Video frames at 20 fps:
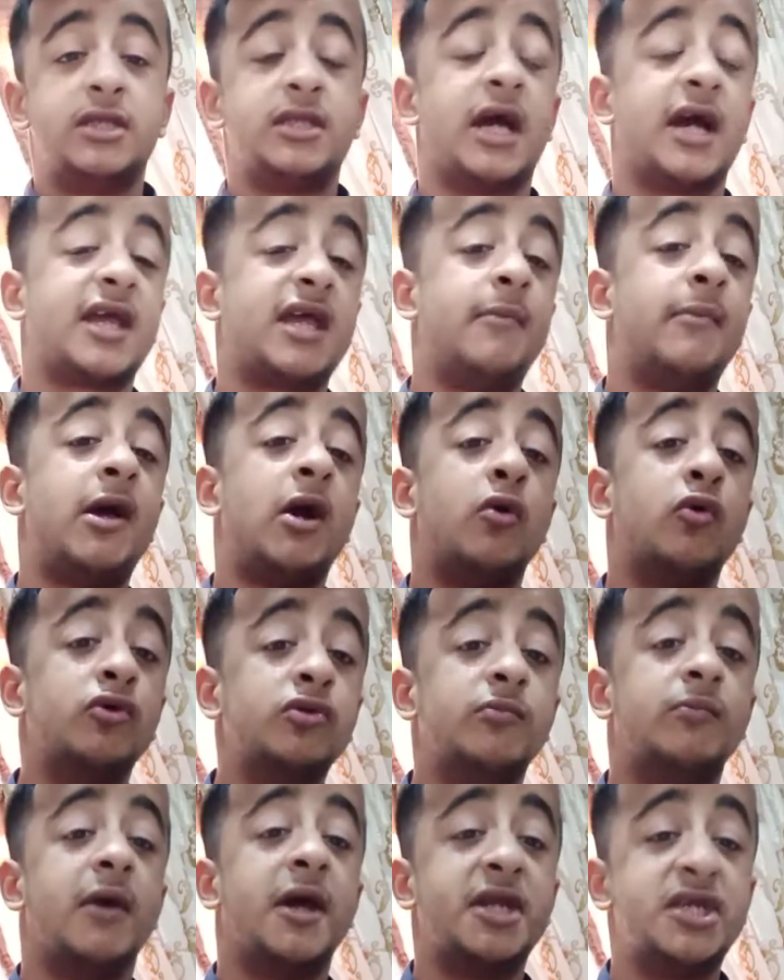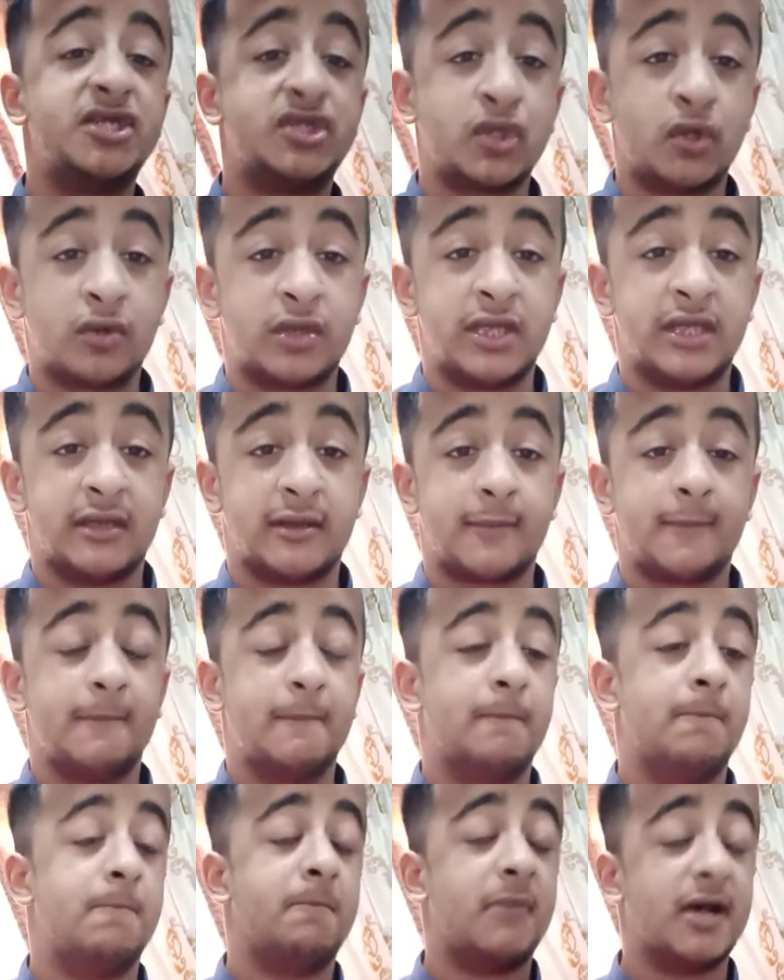ताकि मैं उन मरीज़ों की
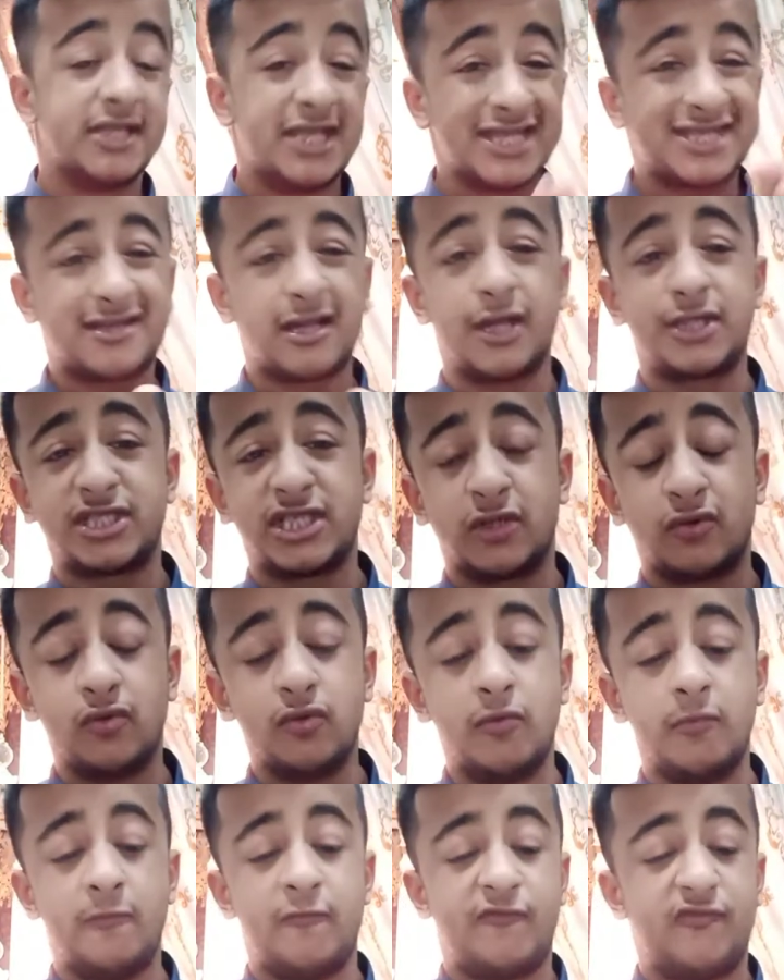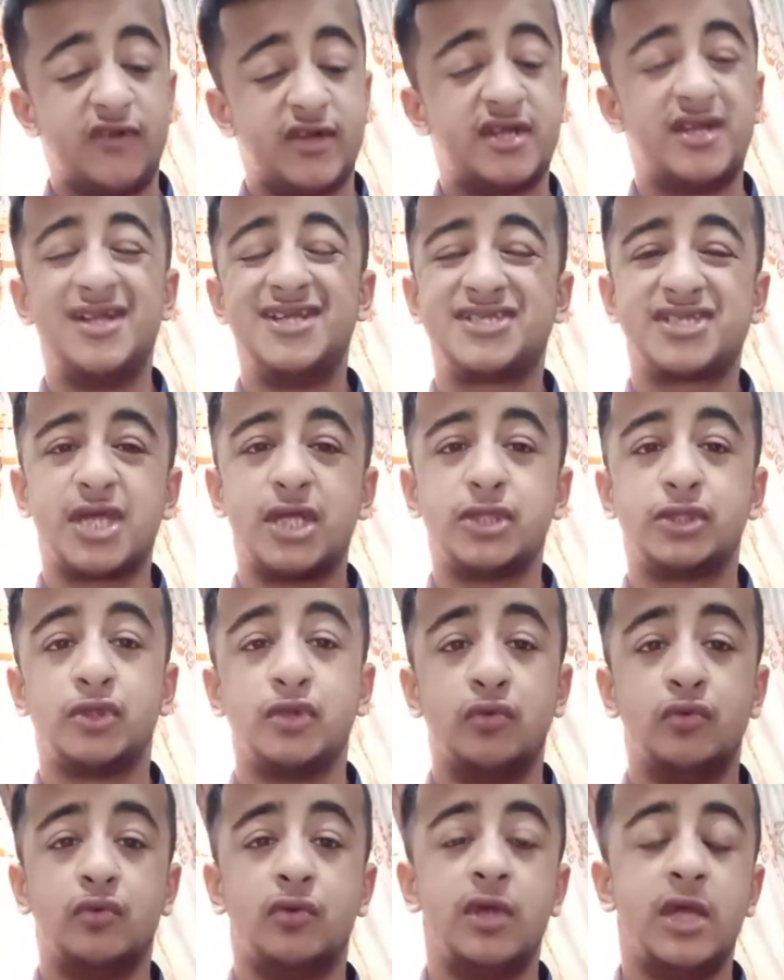मदद कर सकूँ फिटनेस के
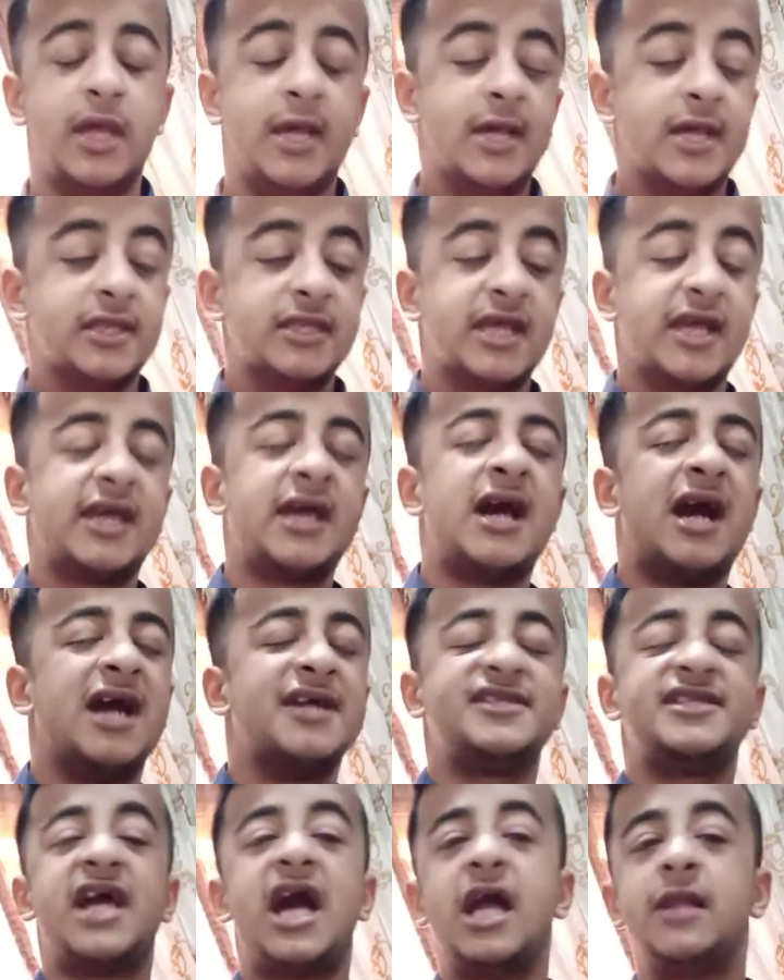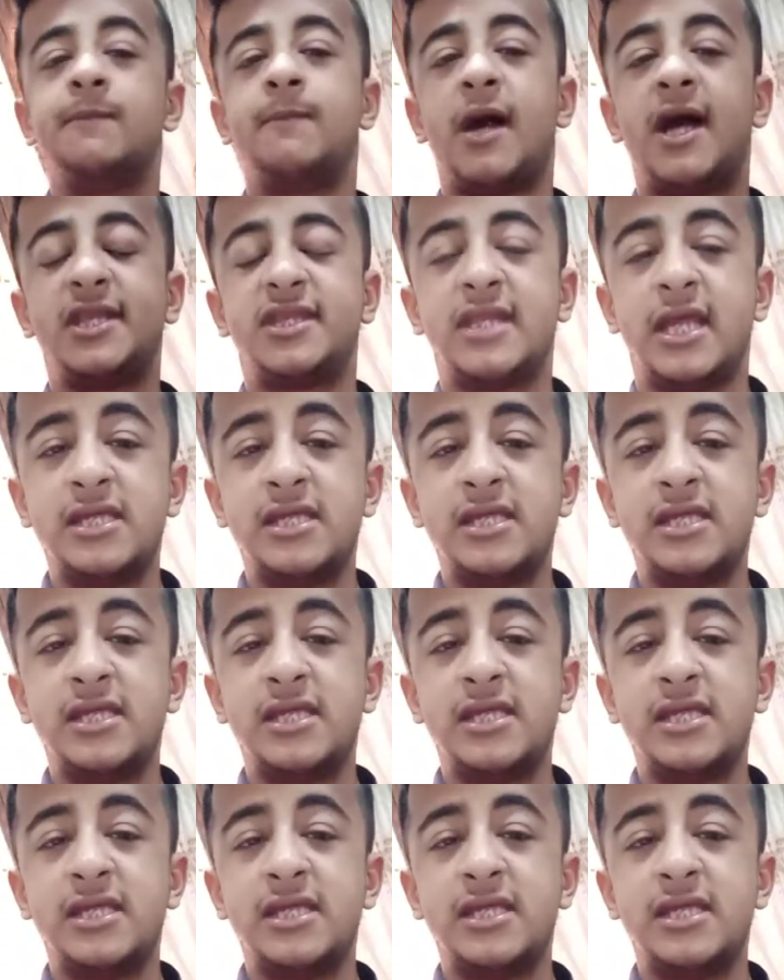थ्रू देखें आसान बात